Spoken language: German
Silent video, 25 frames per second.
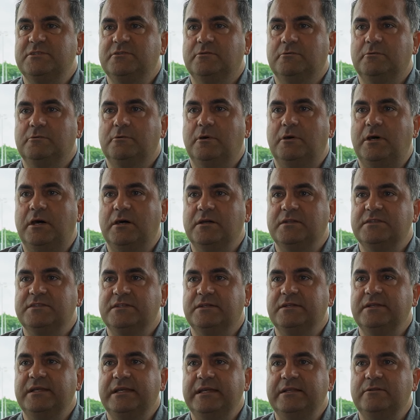zu
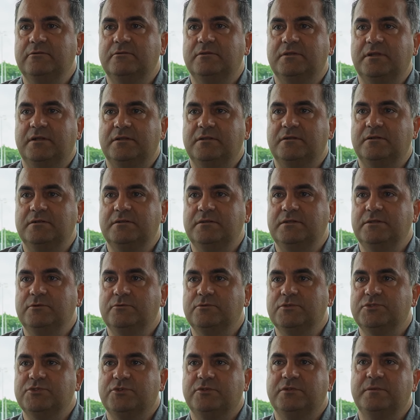18 geht und dann halt die
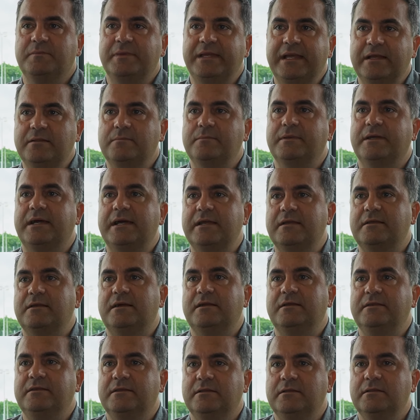Jungs schon im Herrenbereich
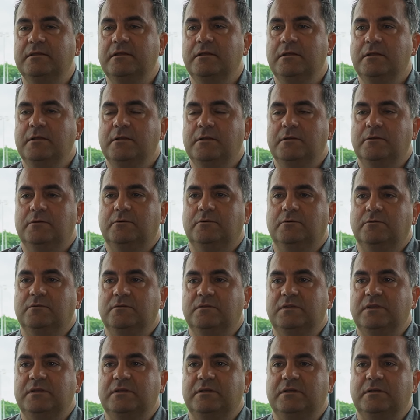agieren.
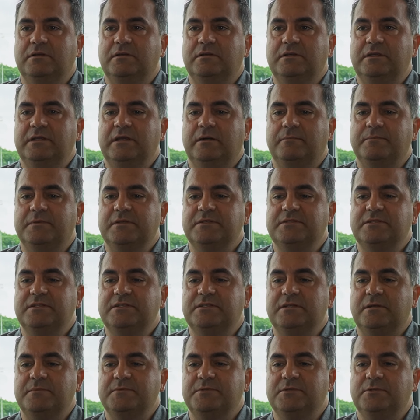Und äh, ich glaube, dass
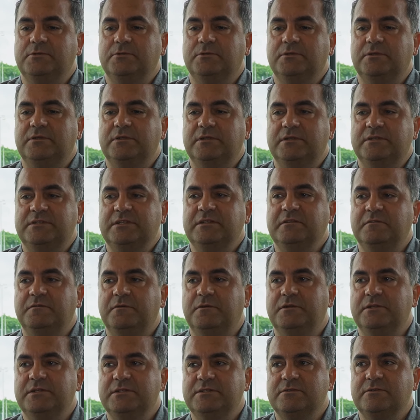das absolut äh,
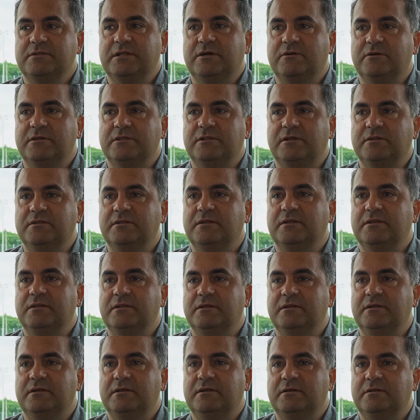sinnvoll ist und auch in
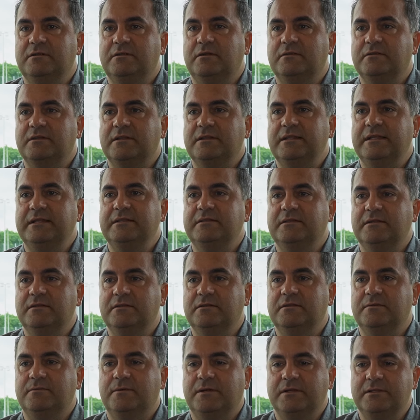anderen, äh, anderen
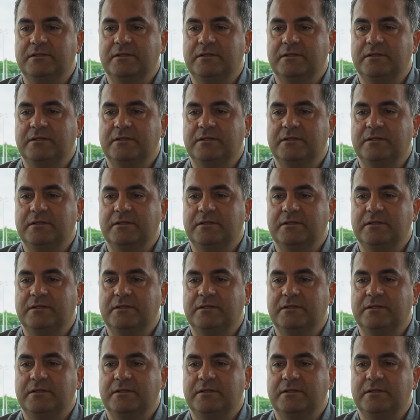Ländern, ich war